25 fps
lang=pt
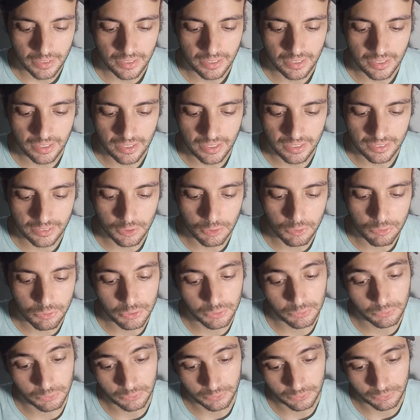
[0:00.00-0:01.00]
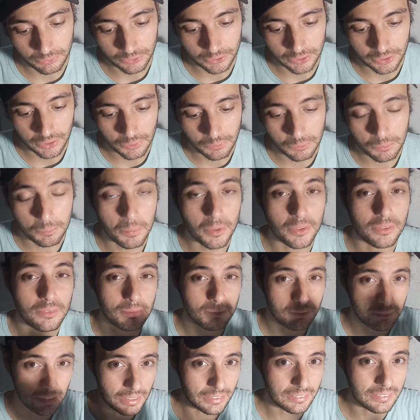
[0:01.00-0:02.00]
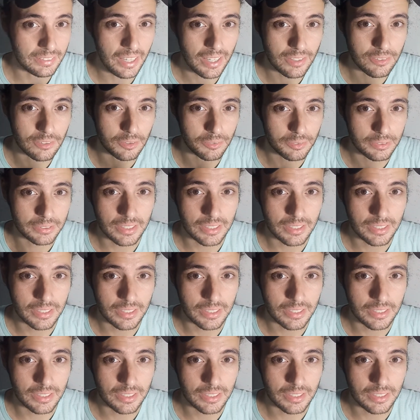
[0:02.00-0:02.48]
é, que eu vi no, no G1, até resolvi